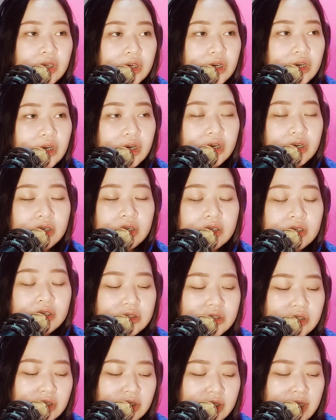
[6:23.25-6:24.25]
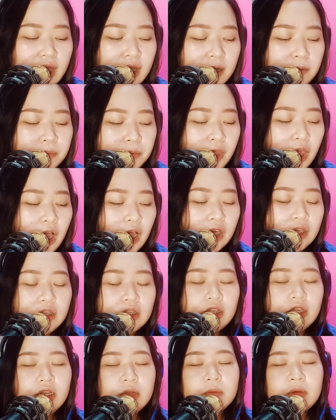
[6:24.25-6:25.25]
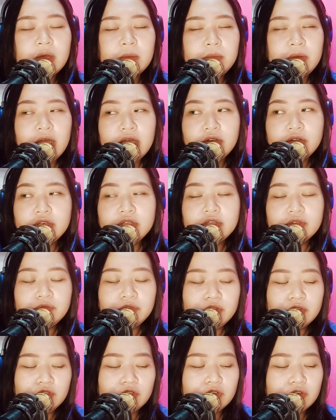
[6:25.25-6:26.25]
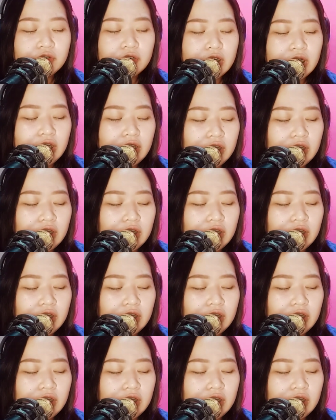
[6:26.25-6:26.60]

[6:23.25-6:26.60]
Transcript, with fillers: Uh, yeah, nakakita tayo ng mga plano in the future